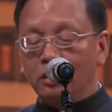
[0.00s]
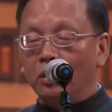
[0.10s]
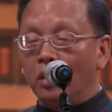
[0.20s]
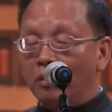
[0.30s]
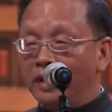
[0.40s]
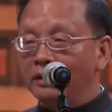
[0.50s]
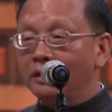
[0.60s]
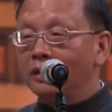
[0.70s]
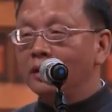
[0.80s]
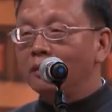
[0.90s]
我们
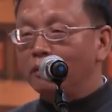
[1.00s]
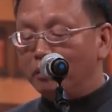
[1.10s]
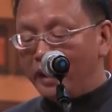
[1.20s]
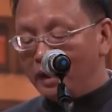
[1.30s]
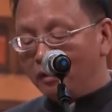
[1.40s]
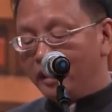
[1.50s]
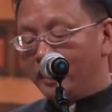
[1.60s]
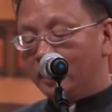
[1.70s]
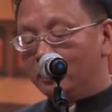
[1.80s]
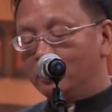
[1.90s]
没有
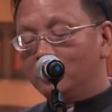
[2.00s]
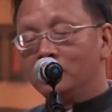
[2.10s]
理由